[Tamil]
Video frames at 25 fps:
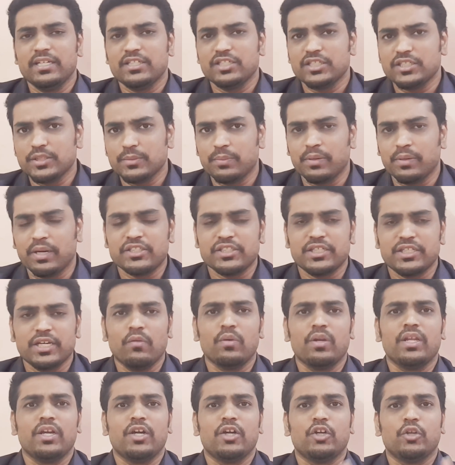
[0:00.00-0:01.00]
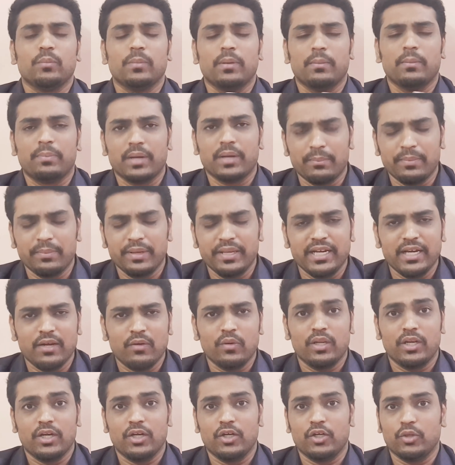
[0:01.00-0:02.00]
ரிலேஷன்ஷிப் ரஷ்யாவோட இருக்கட்டும் அப்புறம்
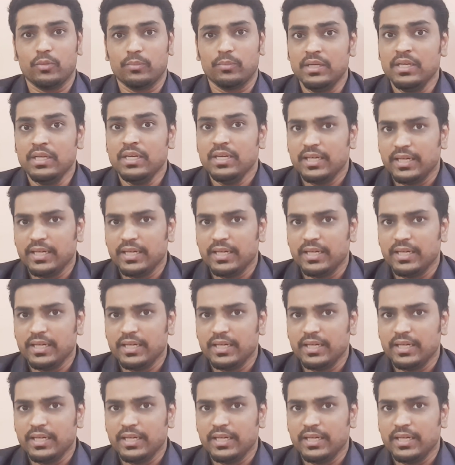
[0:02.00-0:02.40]
அமெரிக்காவோட இருக்கட்டும்